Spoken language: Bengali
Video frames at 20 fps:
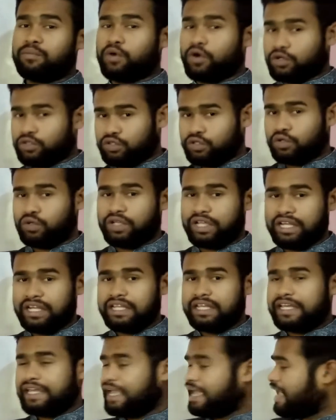বা
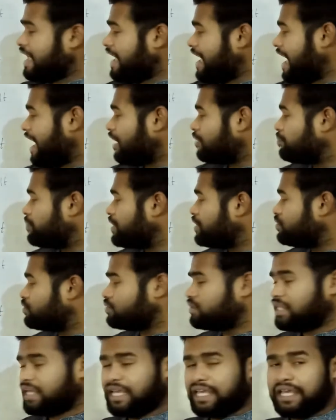বর্তনীর এক
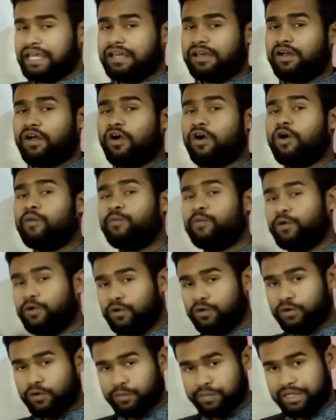বিন্দু থেকে
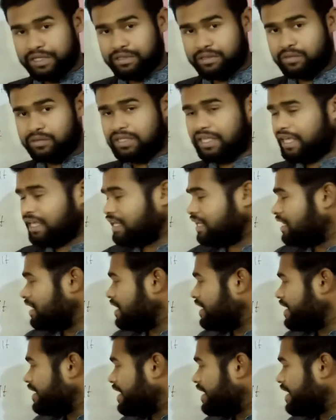অপর কোনো বিন্দুতে